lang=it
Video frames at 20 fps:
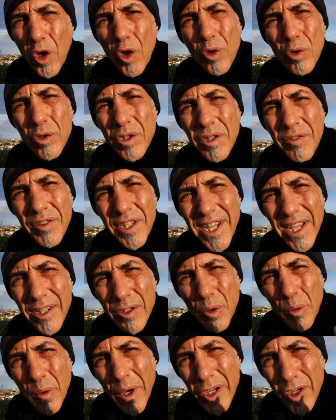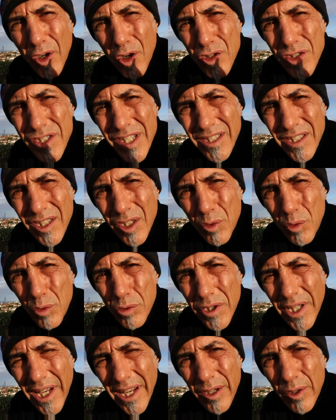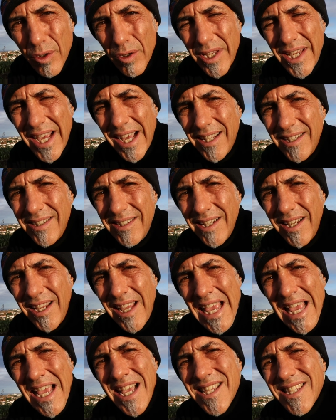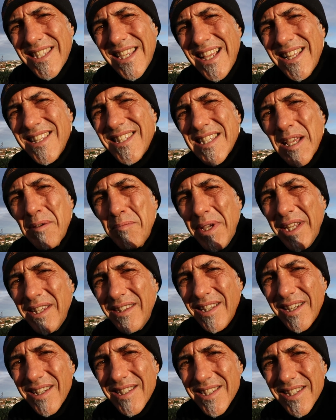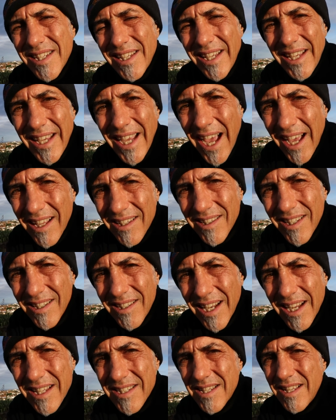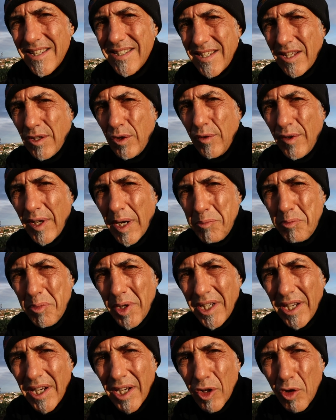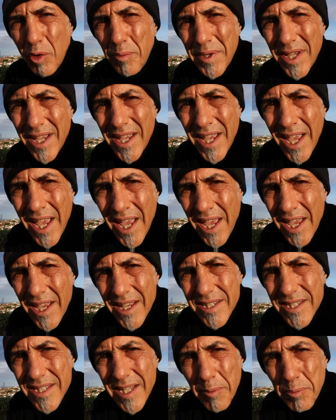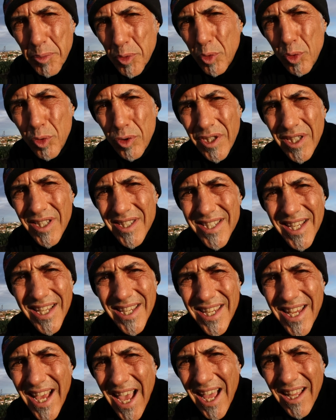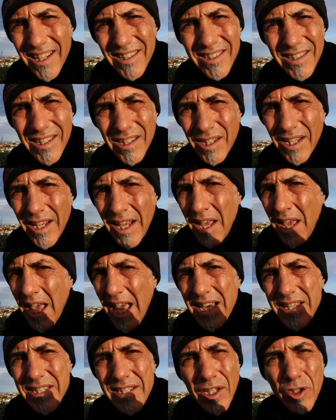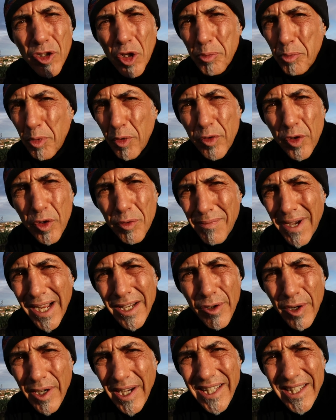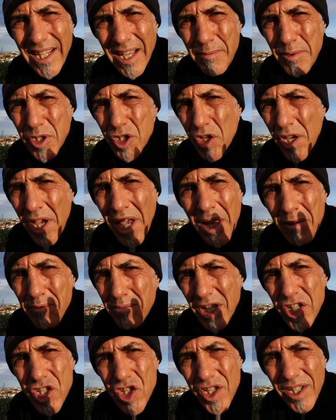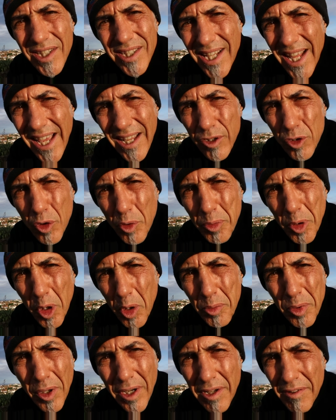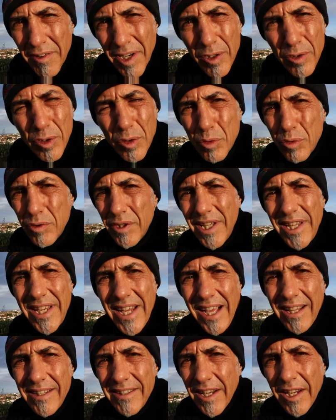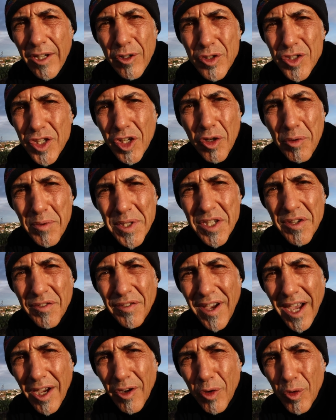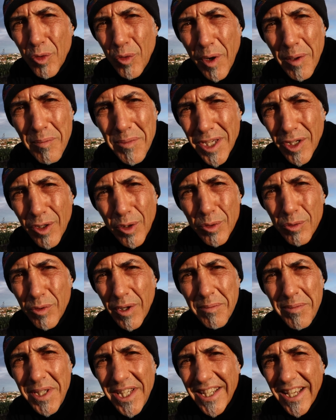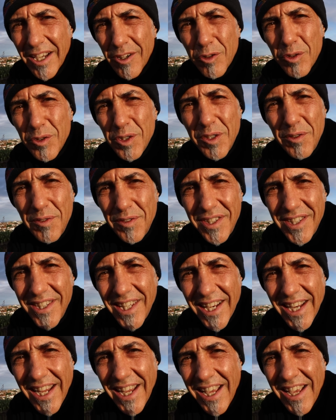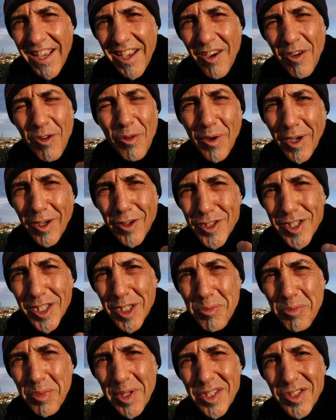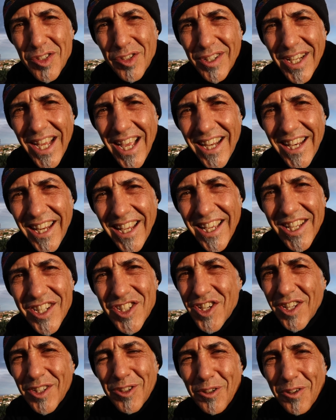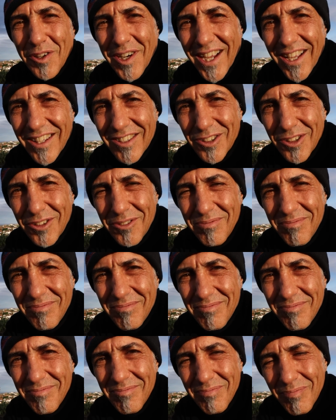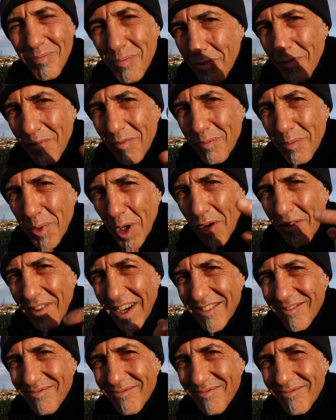condividendo qualcosa di utile con gli altri senza mettersi in cattedra, senza dover apparire come saputi, insegnanti, essere troppo formali o accademici, ma scendendo proprio a livello di tutti gli altri, così come si fa con un amico o un'amica, condividere qualcosa di personale che ci ha toccato. Prova.